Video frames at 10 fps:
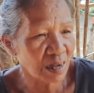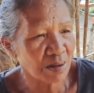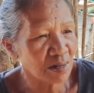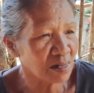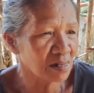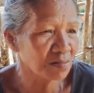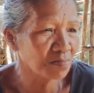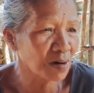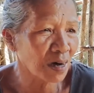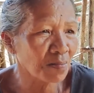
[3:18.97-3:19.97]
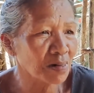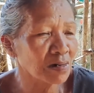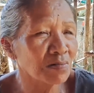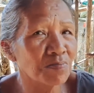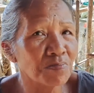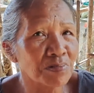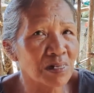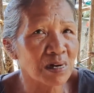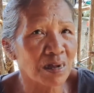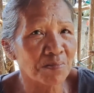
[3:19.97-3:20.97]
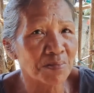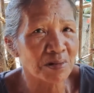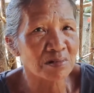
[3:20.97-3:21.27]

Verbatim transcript: Ay, eh, marami daw. Salamat.